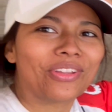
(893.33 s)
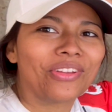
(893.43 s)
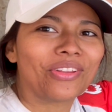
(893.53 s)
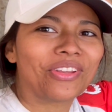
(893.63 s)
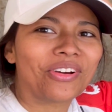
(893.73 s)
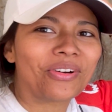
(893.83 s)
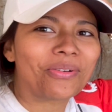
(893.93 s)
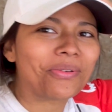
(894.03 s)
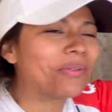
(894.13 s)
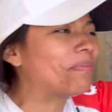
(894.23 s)
nos dio
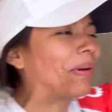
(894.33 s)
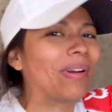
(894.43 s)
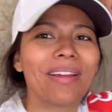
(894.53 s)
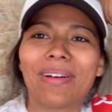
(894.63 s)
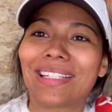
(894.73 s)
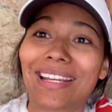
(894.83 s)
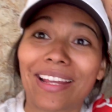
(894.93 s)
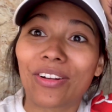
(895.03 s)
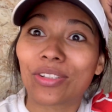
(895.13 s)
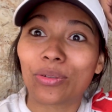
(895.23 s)
un problema, así que
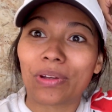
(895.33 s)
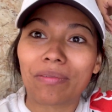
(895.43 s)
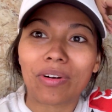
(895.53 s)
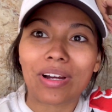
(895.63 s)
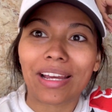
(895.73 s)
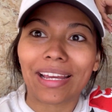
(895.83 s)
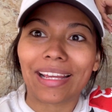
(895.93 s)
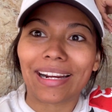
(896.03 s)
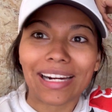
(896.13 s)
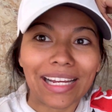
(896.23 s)
nos tuvimos que
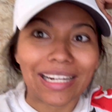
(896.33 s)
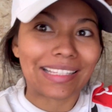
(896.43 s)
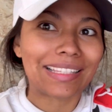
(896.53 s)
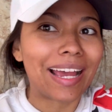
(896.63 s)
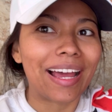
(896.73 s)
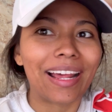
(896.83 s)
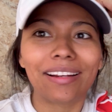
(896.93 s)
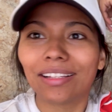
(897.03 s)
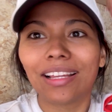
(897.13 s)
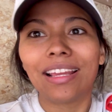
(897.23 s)

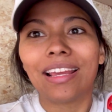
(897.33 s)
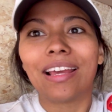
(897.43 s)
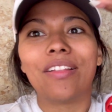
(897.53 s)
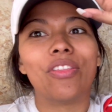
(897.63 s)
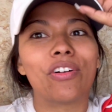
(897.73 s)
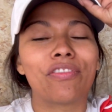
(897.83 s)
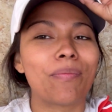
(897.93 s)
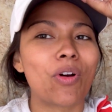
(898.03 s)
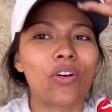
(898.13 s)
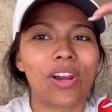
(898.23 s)
regresar. Nos
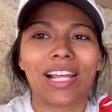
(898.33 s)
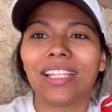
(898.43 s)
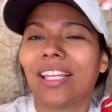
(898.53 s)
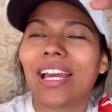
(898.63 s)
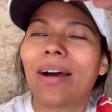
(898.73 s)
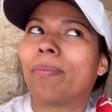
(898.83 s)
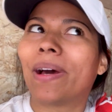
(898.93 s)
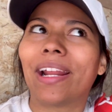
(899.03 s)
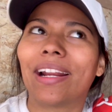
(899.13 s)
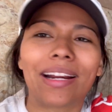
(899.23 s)
fuimos con las niñas
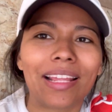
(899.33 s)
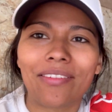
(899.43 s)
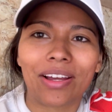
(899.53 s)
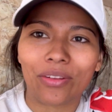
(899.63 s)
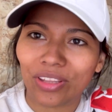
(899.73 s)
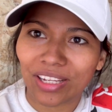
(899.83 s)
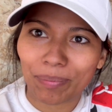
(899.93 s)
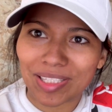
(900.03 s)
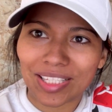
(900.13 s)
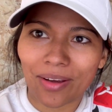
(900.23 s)
para arriba donde
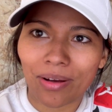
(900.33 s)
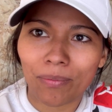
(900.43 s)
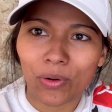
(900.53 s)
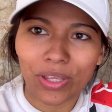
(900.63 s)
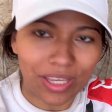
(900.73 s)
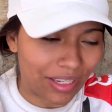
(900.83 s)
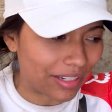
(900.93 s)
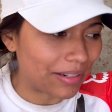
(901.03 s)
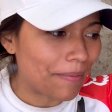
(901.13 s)
pensábamos ir.